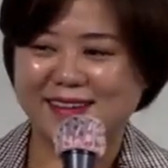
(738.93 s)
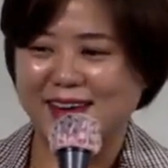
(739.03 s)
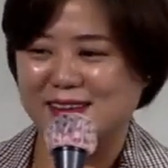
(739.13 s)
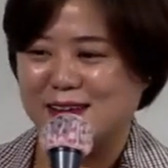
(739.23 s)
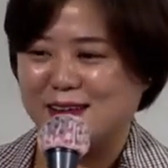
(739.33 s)

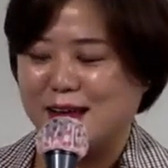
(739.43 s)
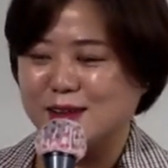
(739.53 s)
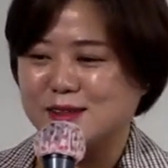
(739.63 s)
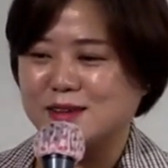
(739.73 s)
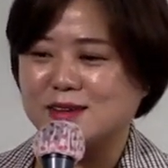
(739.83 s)
그게 이제
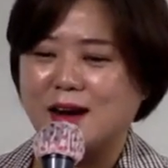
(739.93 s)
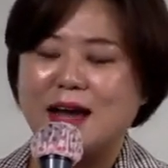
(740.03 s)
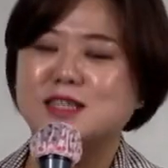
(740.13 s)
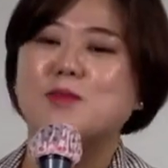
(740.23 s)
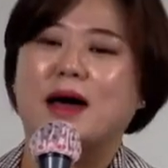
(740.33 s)
나는 그걸
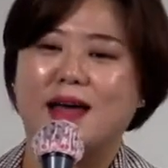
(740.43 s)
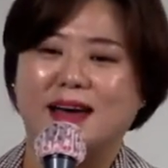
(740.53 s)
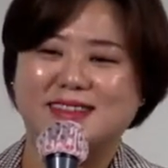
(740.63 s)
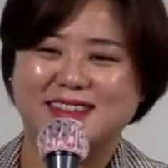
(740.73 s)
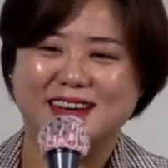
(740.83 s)
하지
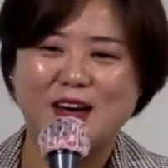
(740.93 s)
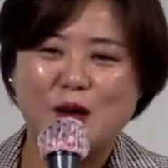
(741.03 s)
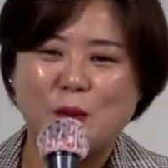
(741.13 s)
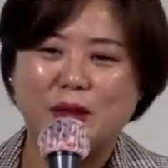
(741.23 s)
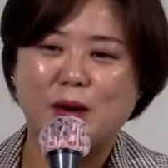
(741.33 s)
말아야지.
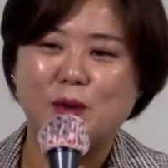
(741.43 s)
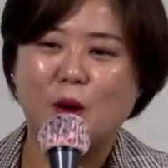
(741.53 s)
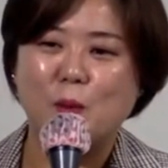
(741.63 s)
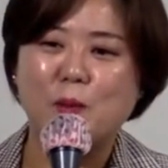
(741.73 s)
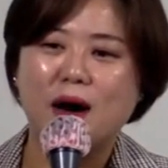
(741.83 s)

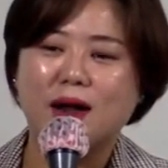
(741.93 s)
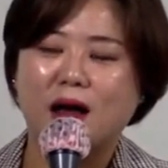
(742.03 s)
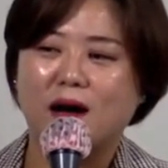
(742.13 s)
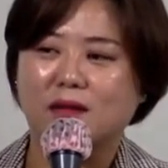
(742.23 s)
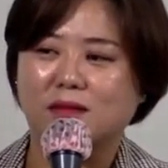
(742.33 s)
왜냐면
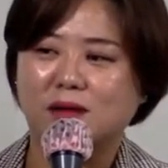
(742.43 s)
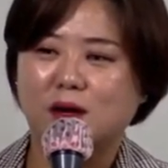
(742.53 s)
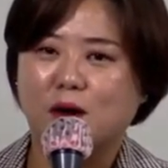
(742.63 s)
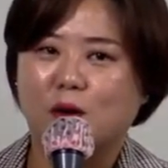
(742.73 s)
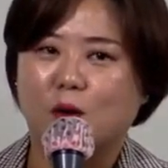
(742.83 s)
엄마랑
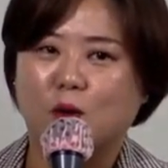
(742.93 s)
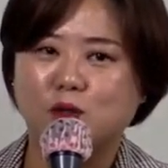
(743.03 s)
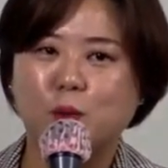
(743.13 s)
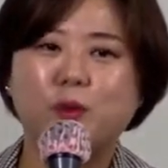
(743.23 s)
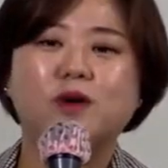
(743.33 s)
어,
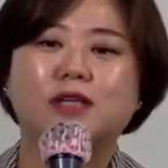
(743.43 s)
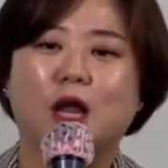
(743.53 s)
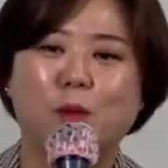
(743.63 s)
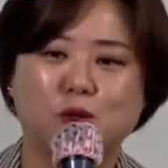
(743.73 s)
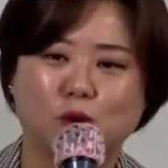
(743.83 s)
쇼핑을
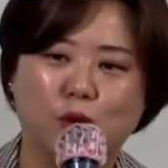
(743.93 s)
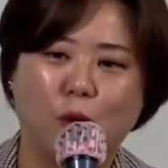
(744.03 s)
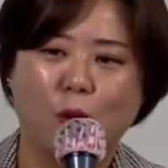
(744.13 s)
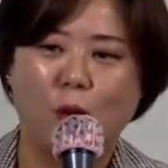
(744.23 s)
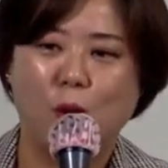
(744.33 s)
다녀본 적도
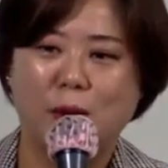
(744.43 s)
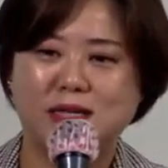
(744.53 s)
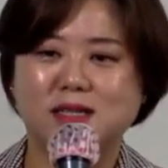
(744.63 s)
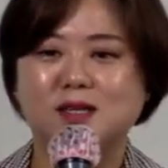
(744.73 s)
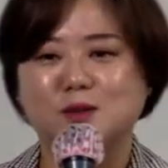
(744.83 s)
없고
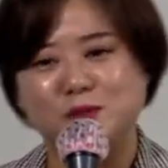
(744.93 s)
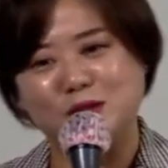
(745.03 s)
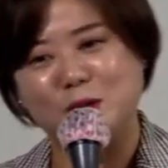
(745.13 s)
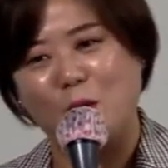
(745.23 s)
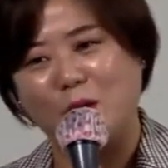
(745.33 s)
맛있는
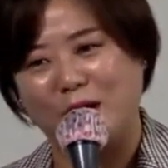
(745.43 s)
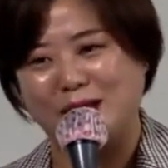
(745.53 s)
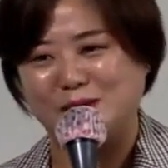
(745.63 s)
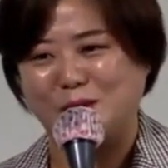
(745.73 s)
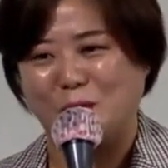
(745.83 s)
음식을 먹으러
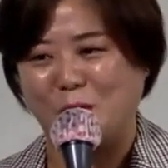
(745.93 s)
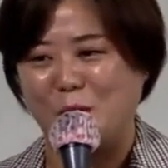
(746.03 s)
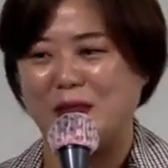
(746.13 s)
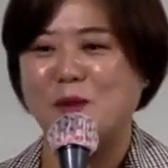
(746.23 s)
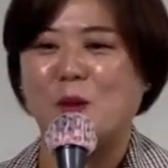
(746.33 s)
간 적도 없고
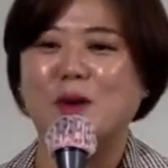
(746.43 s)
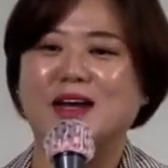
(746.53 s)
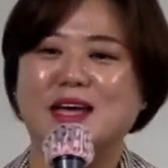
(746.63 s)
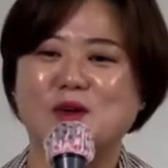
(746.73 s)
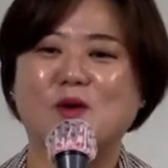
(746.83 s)
왜냐면
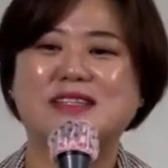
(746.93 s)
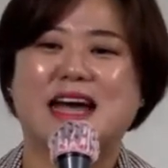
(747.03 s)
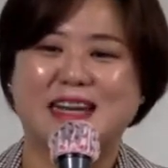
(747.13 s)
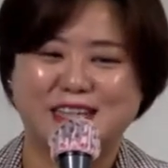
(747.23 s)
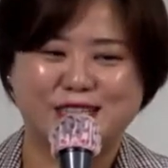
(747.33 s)
엄마는 계속 그
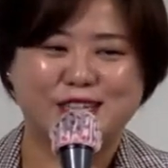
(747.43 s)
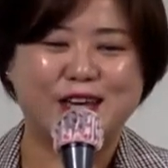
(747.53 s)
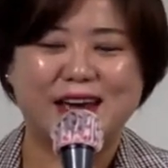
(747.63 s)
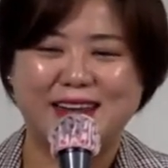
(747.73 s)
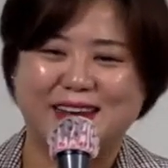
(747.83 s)
자리를
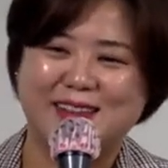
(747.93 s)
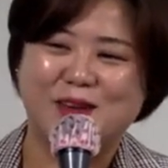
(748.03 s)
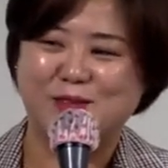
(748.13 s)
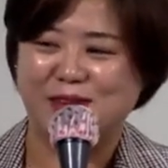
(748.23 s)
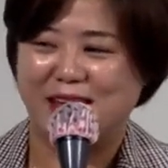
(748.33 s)
지켜야 되기
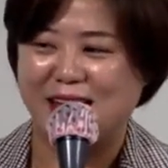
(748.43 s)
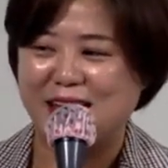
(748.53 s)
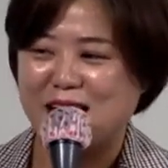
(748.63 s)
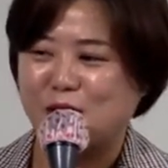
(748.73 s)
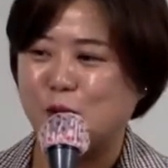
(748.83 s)
때문에
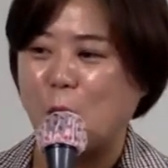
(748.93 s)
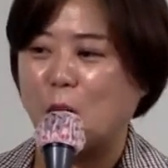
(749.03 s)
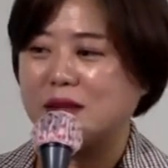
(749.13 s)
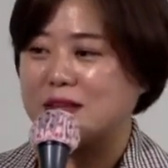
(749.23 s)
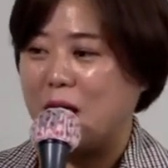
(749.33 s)
그래
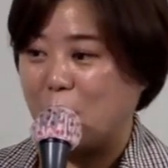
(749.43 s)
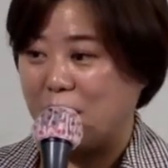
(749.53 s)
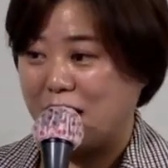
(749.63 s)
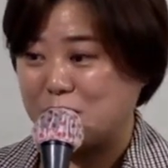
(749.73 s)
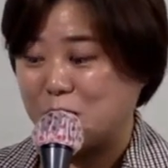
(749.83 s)

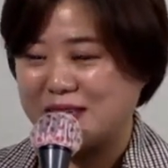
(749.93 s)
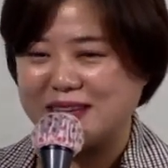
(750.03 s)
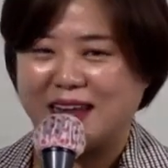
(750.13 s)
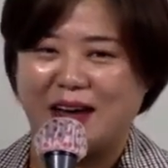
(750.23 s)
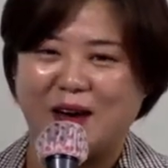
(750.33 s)
고객들하고
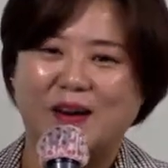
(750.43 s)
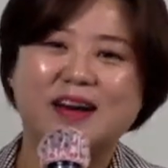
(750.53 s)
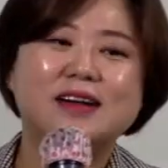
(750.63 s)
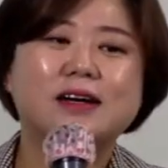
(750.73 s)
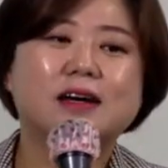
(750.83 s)
약속이잖아요.
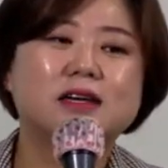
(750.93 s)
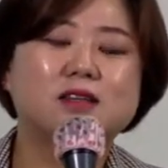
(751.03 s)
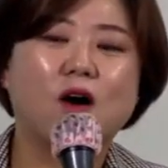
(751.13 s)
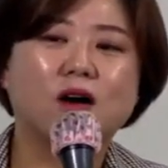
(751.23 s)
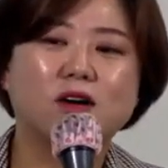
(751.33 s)

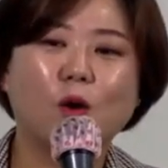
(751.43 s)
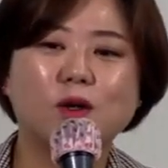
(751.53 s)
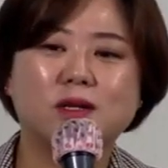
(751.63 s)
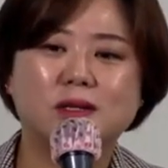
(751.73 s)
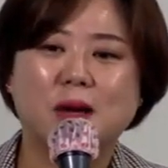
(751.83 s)
그래서 그런
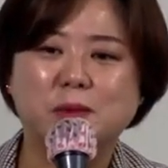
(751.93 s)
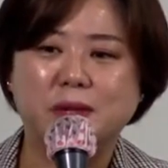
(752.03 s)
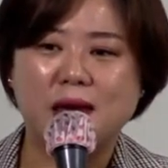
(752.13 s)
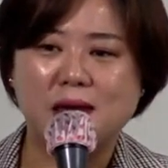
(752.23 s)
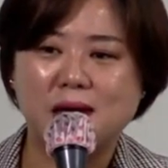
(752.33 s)
것들
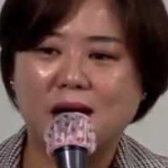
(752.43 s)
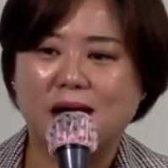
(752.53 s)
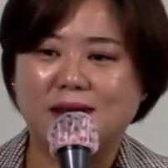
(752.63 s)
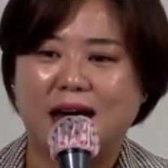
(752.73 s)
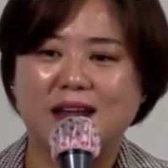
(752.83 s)
때문에
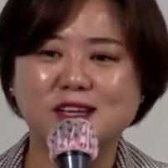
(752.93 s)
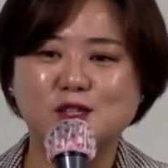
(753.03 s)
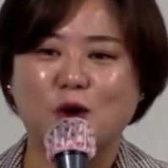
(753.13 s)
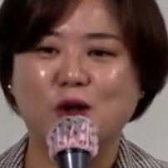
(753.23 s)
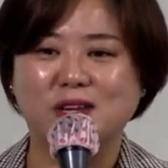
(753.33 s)

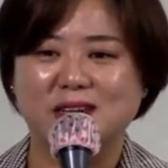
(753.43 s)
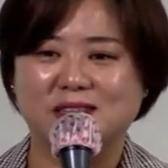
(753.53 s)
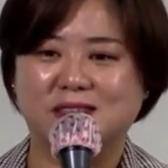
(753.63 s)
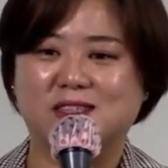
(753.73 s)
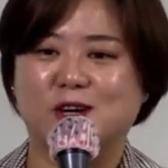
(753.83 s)
나는 저런
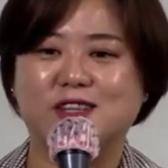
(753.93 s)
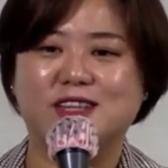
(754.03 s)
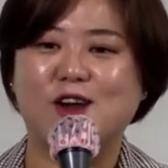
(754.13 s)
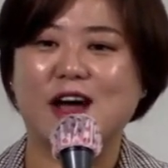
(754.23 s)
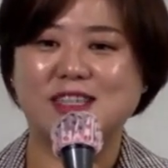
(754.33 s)
일을
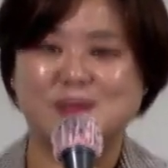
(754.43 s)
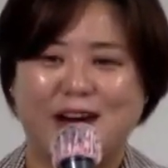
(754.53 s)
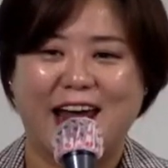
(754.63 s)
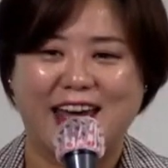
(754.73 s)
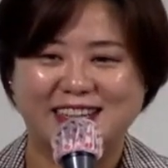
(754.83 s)
절대로 하지
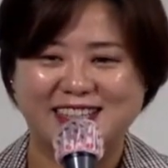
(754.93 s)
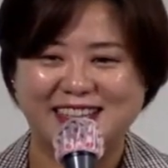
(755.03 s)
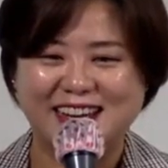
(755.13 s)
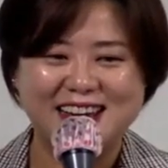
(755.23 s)
말아야지